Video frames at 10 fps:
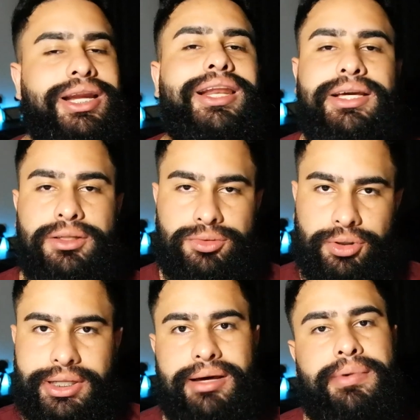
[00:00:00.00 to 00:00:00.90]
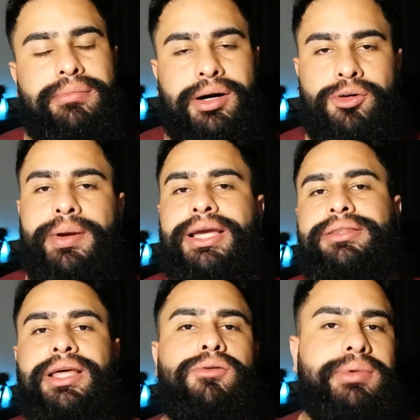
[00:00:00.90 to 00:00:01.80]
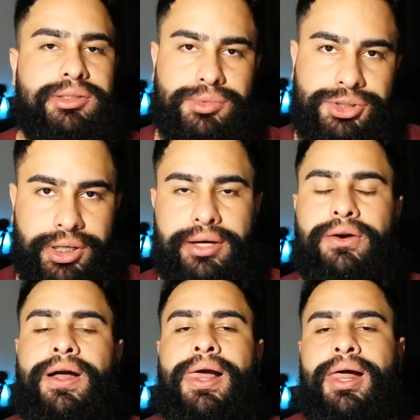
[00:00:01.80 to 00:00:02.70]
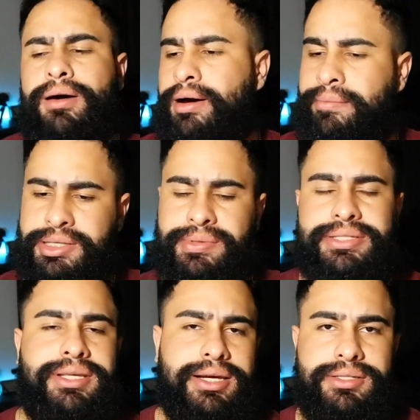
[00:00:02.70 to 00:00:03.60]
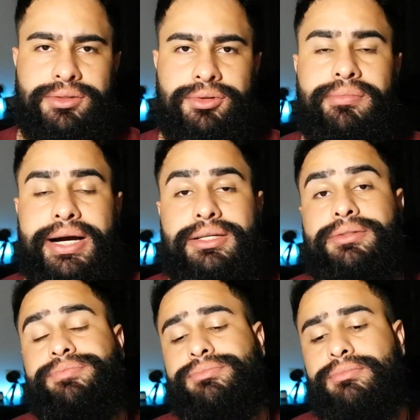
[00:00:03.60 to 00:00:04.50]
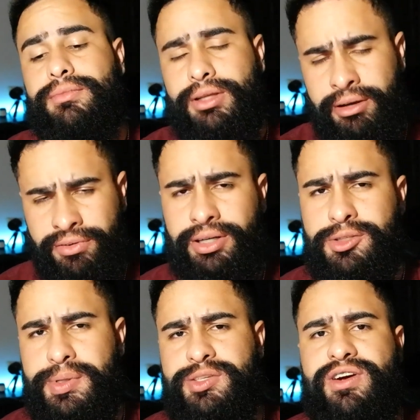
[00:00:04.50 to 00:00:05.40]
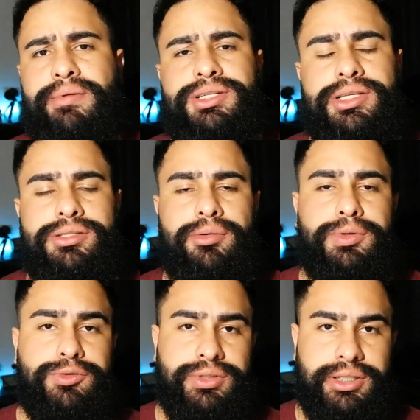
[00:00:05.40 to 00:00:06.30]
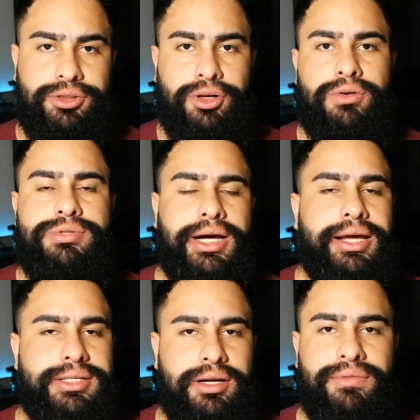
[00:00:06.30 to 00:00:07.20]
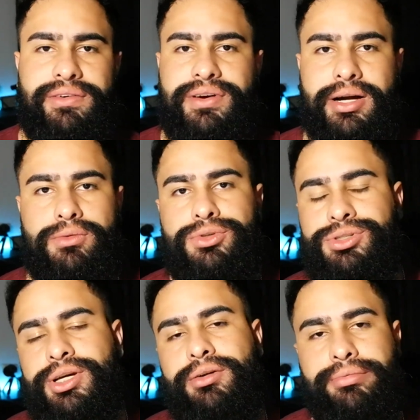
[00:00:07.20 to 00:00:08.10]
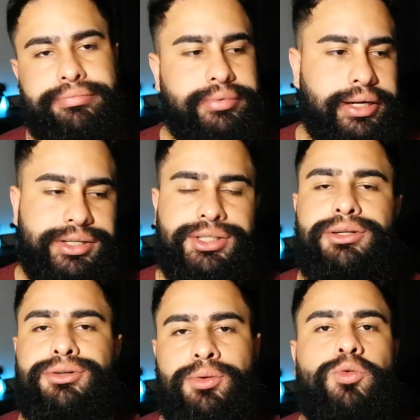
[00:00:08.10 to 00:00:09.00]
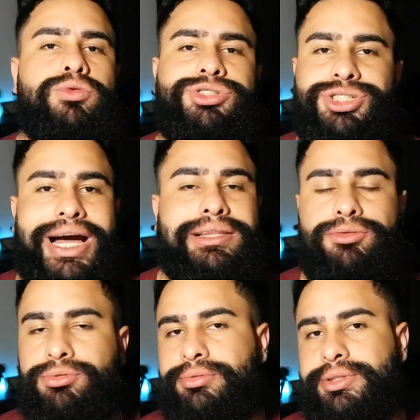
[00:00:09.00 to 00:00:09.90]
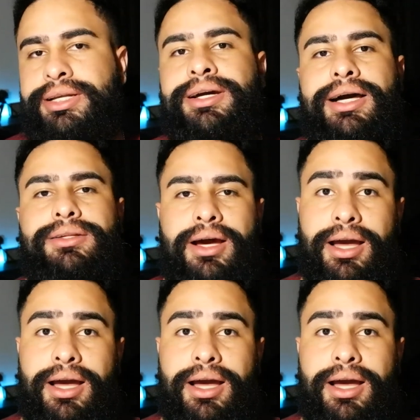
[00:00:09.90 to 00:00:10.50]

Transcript: na linha toda da barba rubra que tem o mesmo cheiro, a mesma essência e tudo mais. Falando especificamente desse shampoo, se você só usar ele, você não vai ficar com o cheiro, aquele cheiro chato, tá ligado?